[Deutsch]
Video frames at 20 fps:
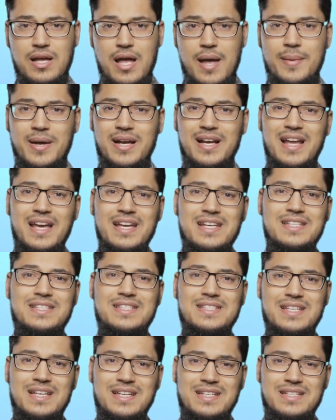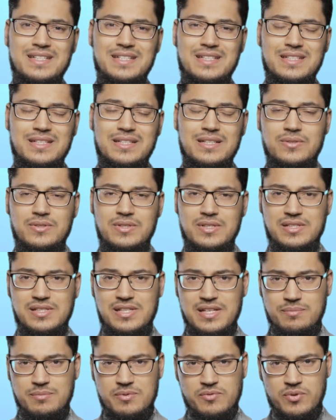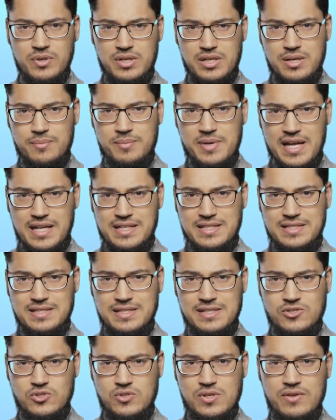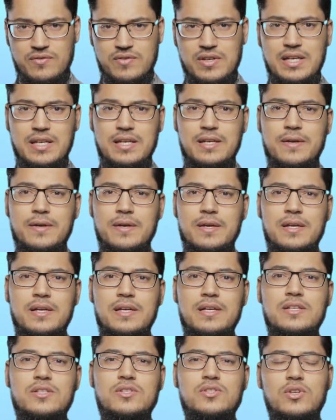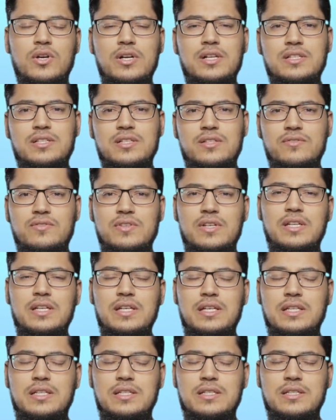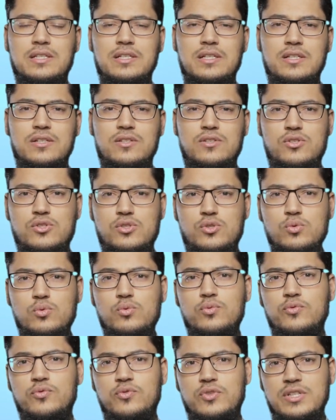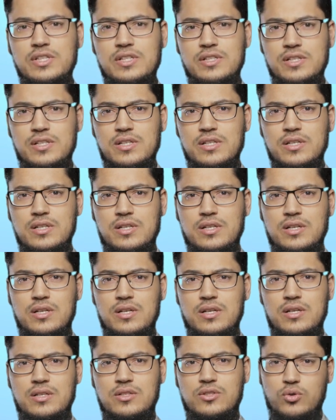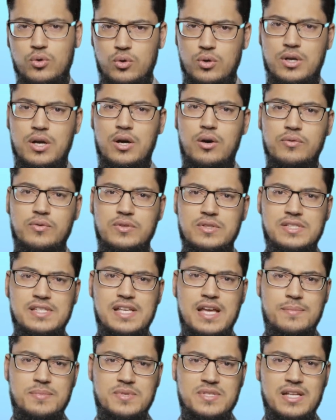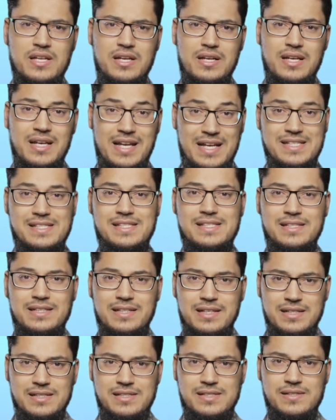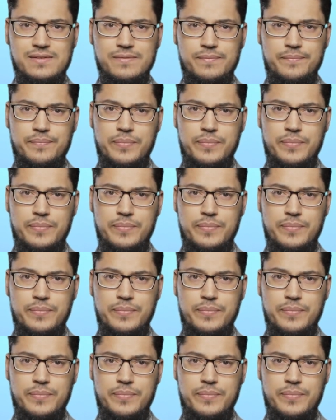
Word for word: Aber gleichzeitig, und das liegt mir wirklich am Herzen, das zu erwähnen, sollten wir nicht zu viel Druck auf uns selbst lasten lassen.